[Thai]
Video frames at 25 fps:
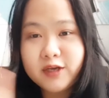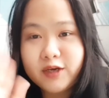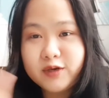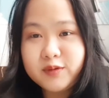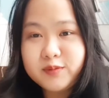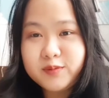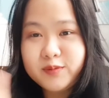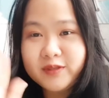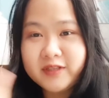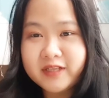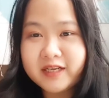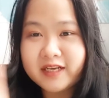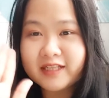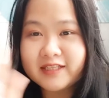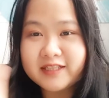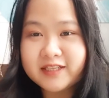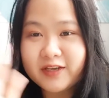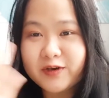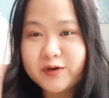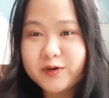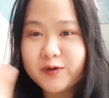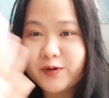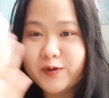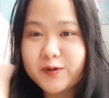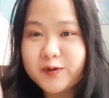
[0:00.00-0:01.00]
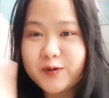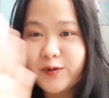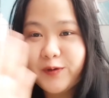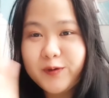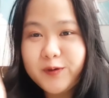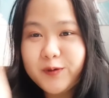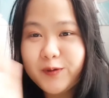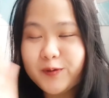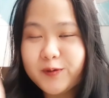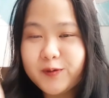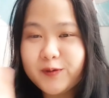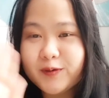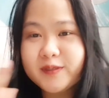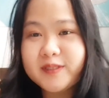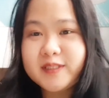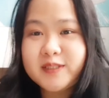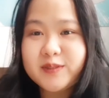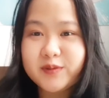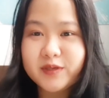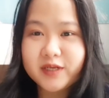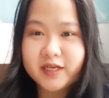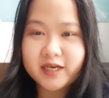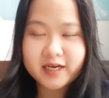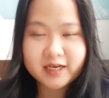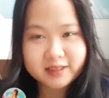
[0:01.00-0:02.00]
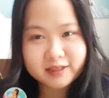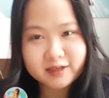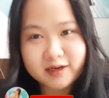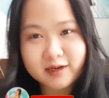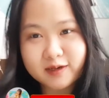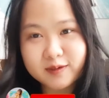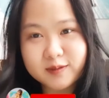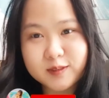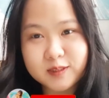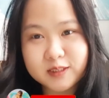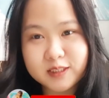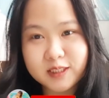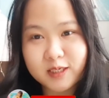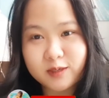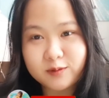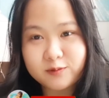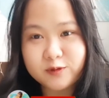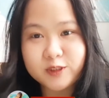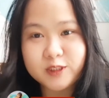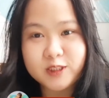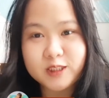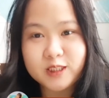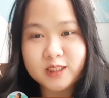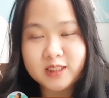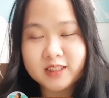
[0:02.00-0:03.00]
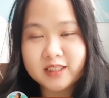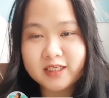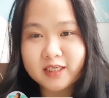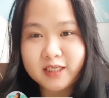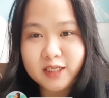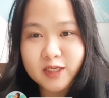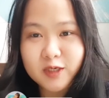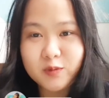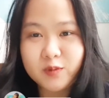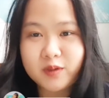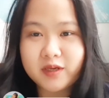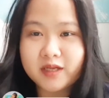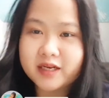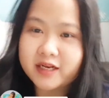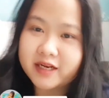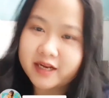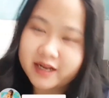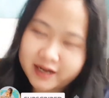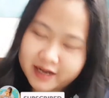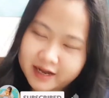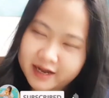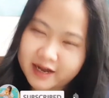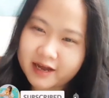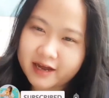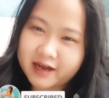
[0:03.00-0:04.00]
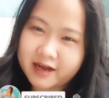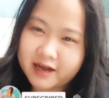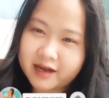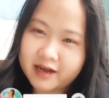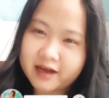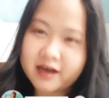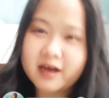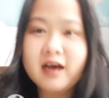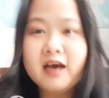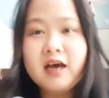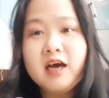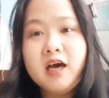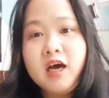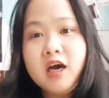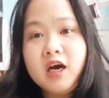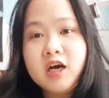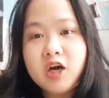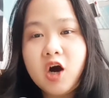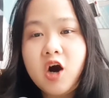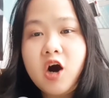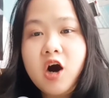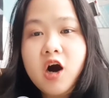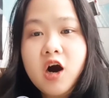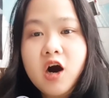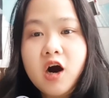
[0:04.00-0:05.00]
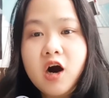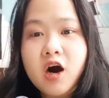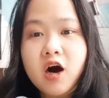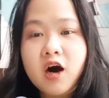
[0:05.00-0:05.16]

อย่าดูนันยงสวัสดีค่ะต้อนรับเข้าสู่ช่อง Food Sister Twin นะคะก็